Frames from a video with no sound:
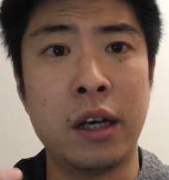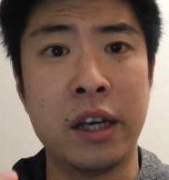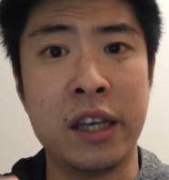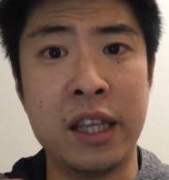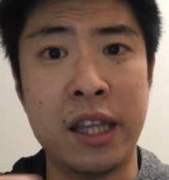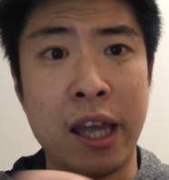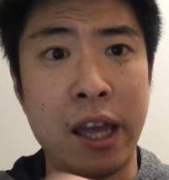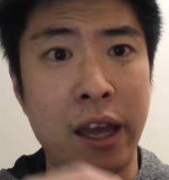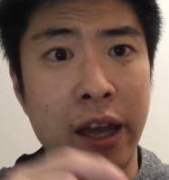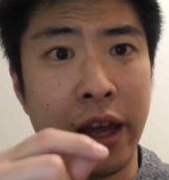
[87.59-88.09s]

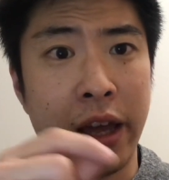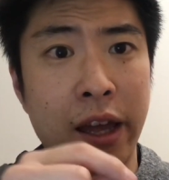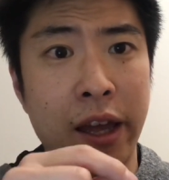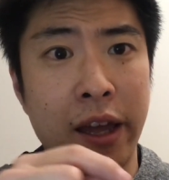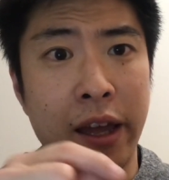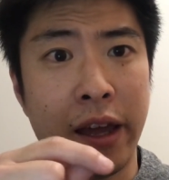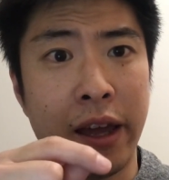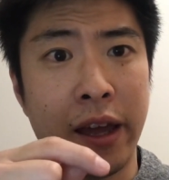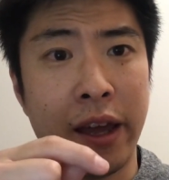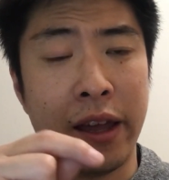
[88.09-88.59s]
ide
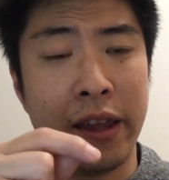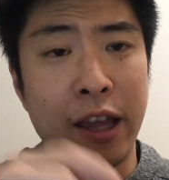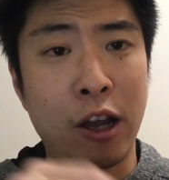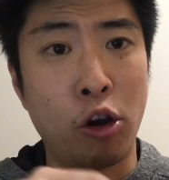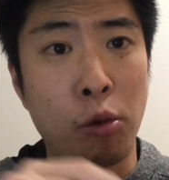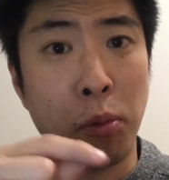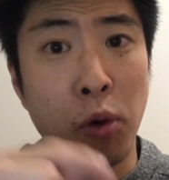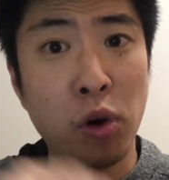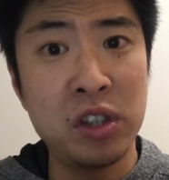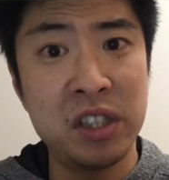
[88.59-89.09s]

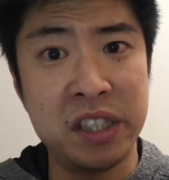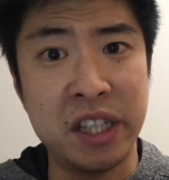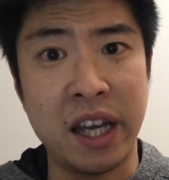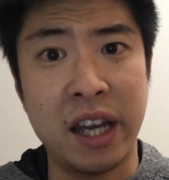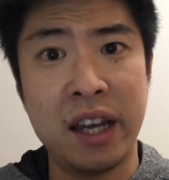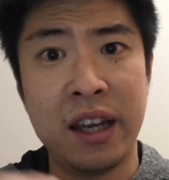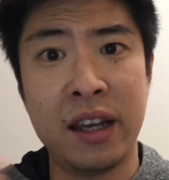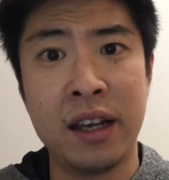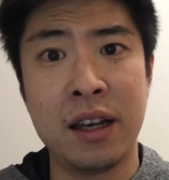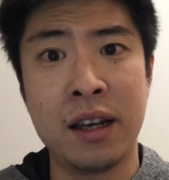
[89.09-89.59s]
neko
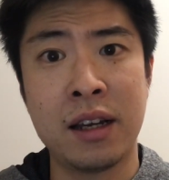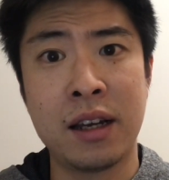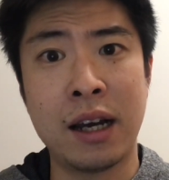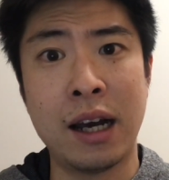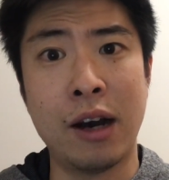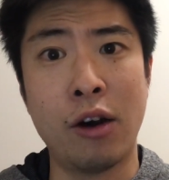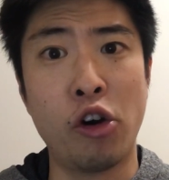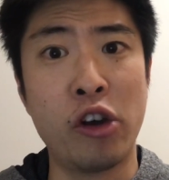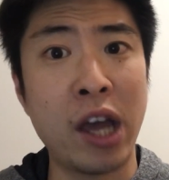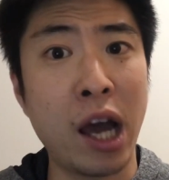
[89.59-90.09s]
boće
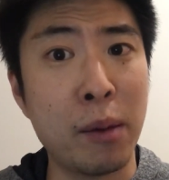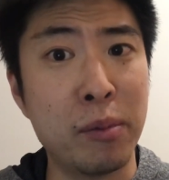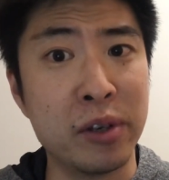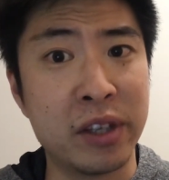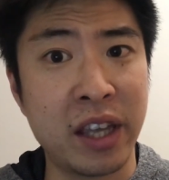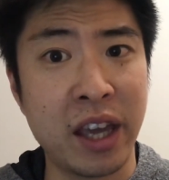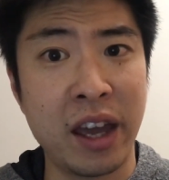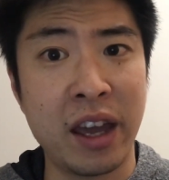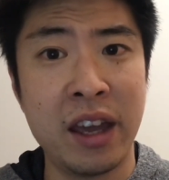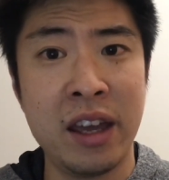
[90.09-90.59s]

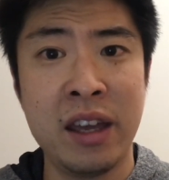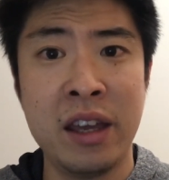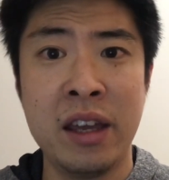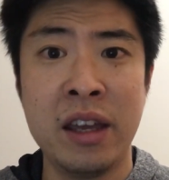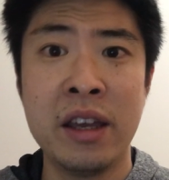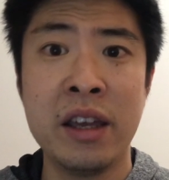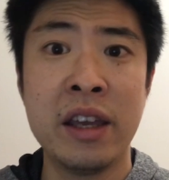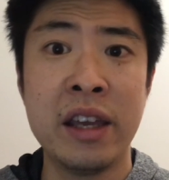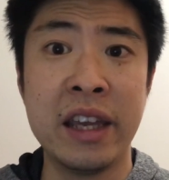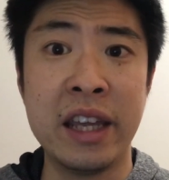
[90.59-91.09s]
カオヤブケ
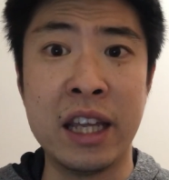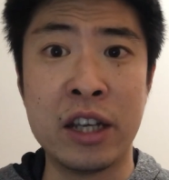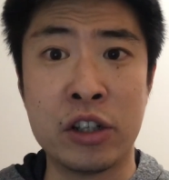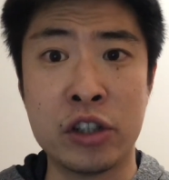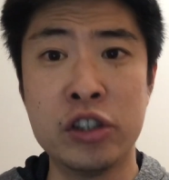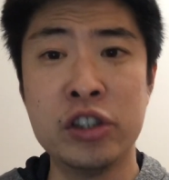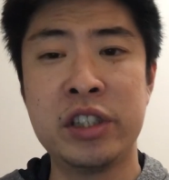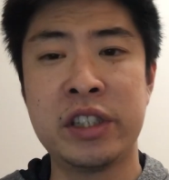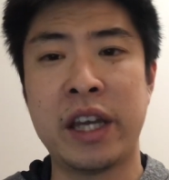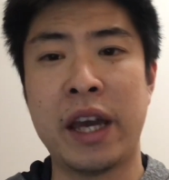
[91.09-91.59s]

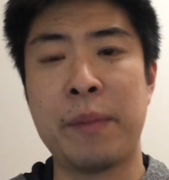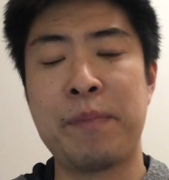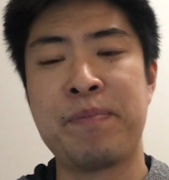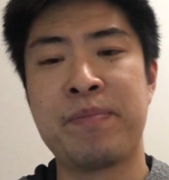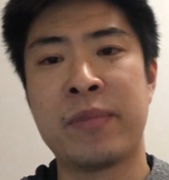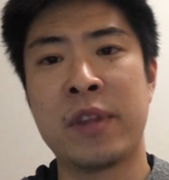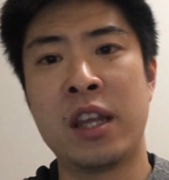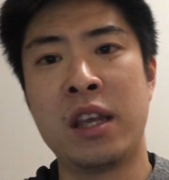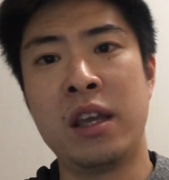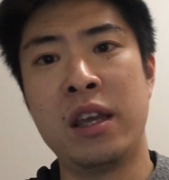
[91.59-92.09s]
イリクルスケ
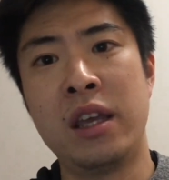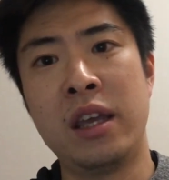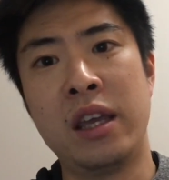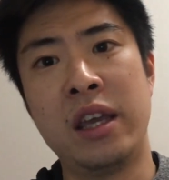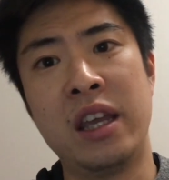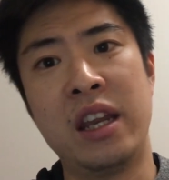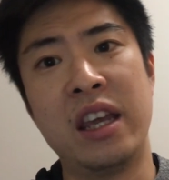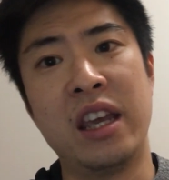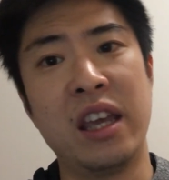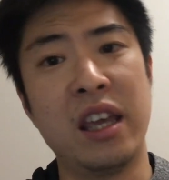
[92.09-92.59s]

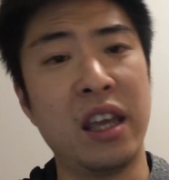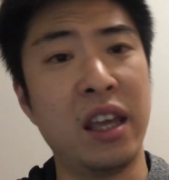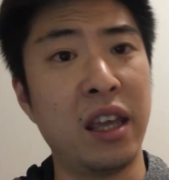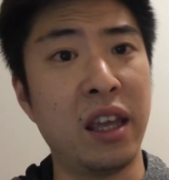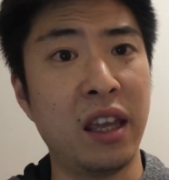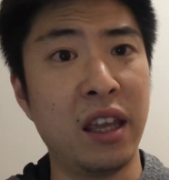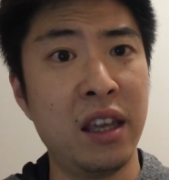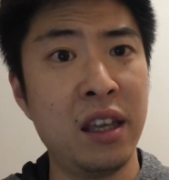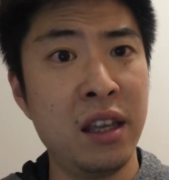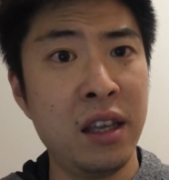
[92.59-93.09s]

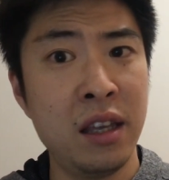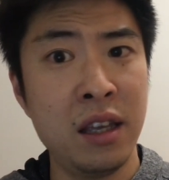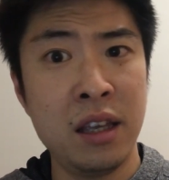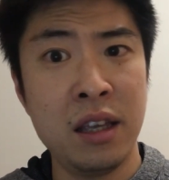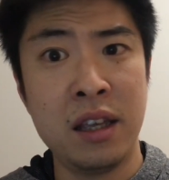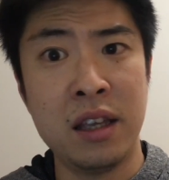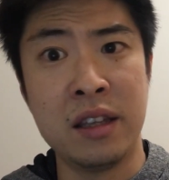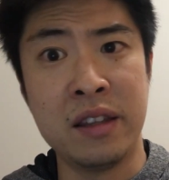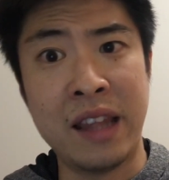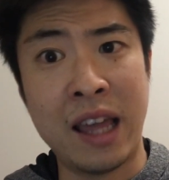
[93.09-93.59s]
イリ
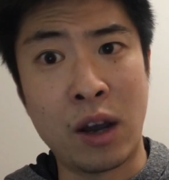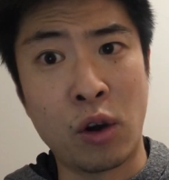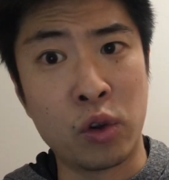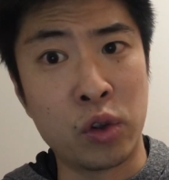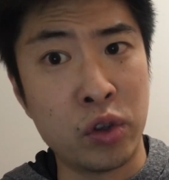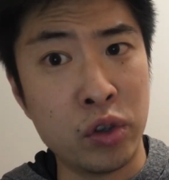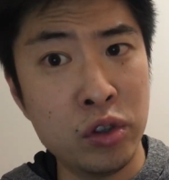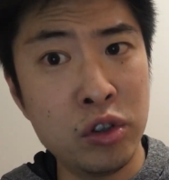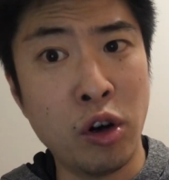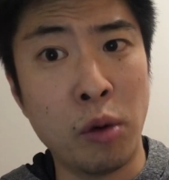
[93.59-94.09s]

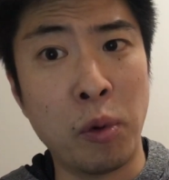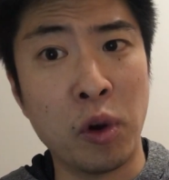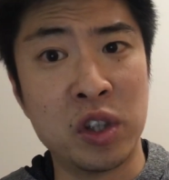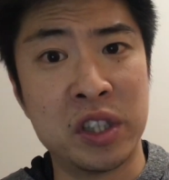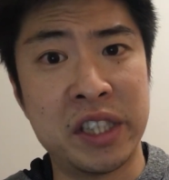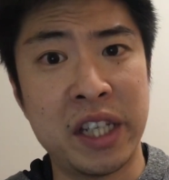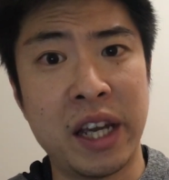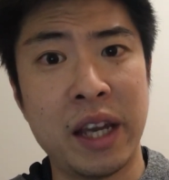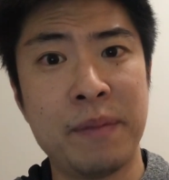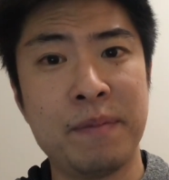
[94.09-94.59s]
ネコトゥル
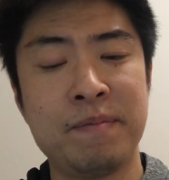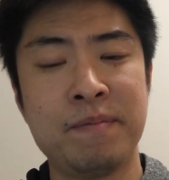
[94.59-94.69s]
ち、